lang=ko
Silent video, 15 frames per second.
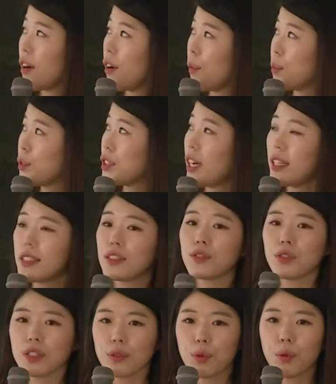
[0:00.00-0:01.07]
업무를 하실
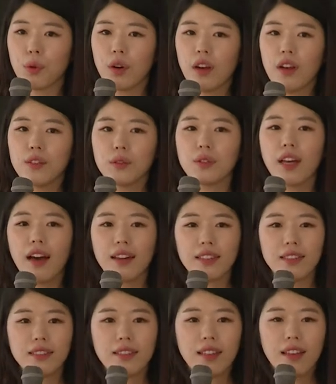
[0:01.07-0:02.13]
수 있고 또
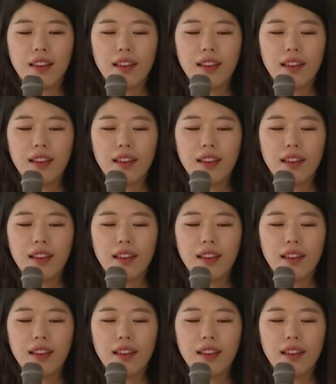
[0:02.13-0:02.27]
다른